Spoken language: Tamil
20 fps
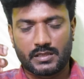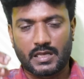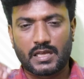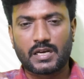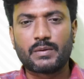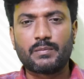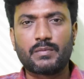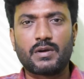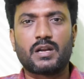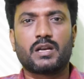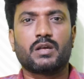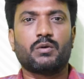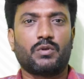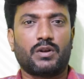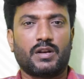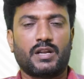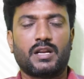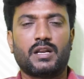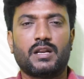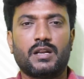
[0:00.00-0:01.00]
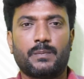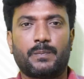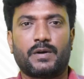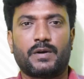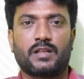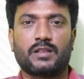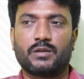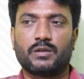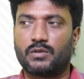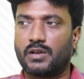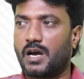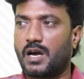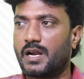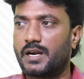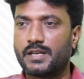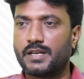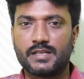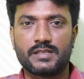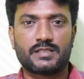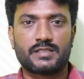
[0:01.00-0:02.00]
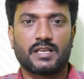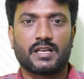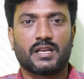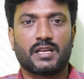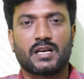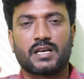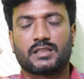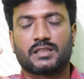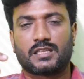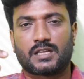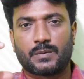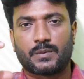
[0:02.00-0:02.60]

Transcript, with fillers: தரமான ஒரு நல்ல படத்தை ஒரு ஆடியன்ஸ் எல்லா